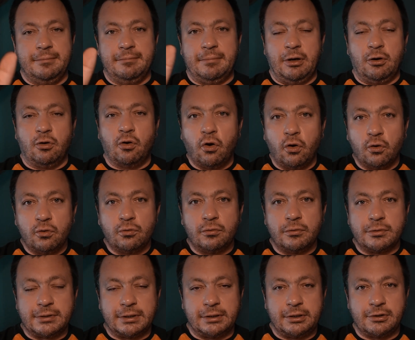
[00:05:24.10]

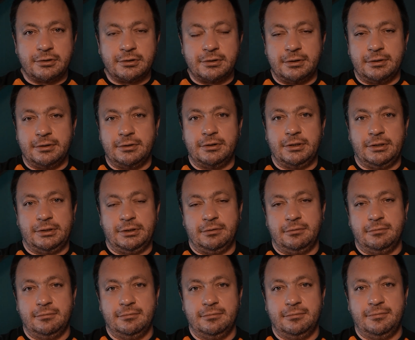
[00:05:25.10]
balkonu. Ostatecznie
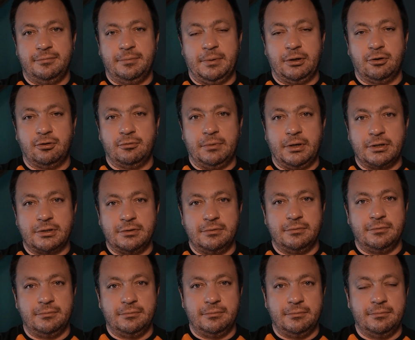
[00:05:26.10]
siedział w parku
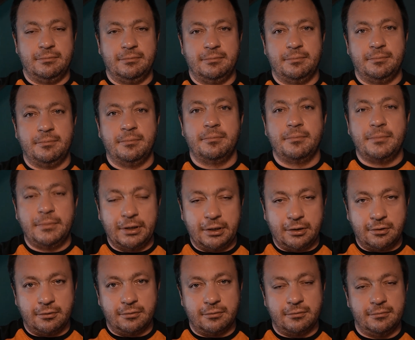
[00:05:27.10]
maszyn.
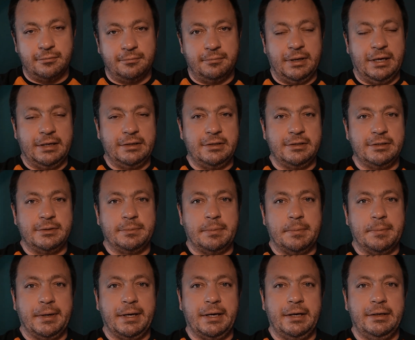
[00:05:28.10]
Jego mechanicy
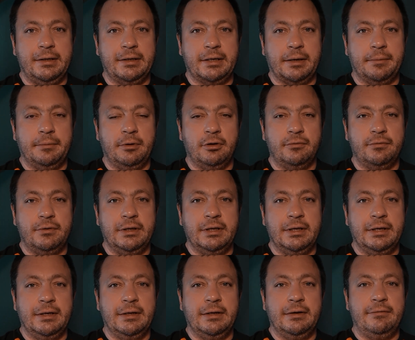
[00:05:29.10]
pomagali Kamilowi
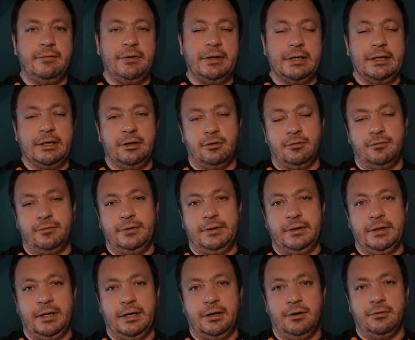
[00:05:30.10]

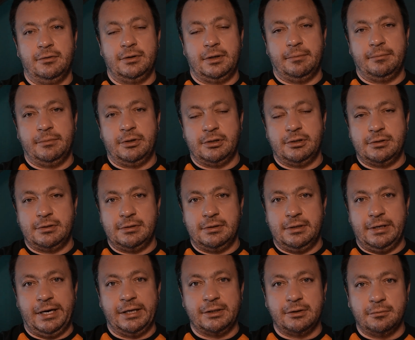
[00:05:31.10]
Winklerowi, a on tam też
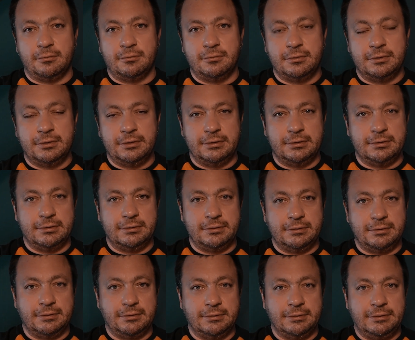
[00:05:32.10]
radą e, e,
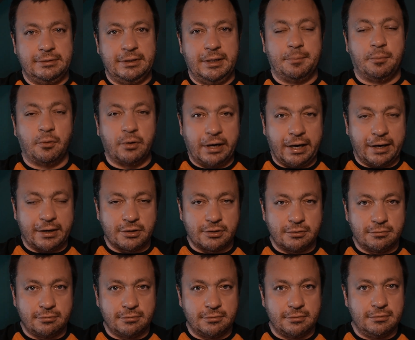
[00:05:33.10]
nie
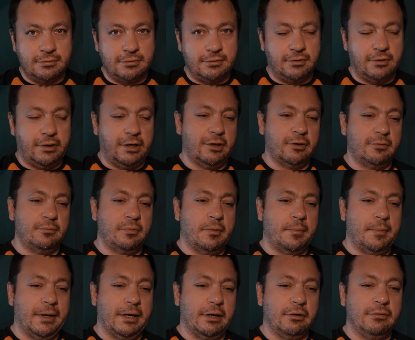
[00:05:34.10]
pogardził, kolegom
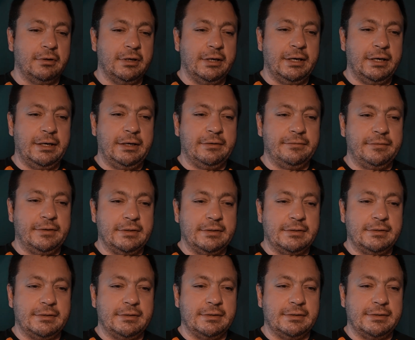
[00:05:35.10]
pomagał.
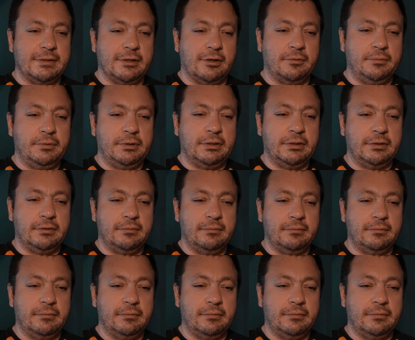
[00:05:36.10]
Więc znakomity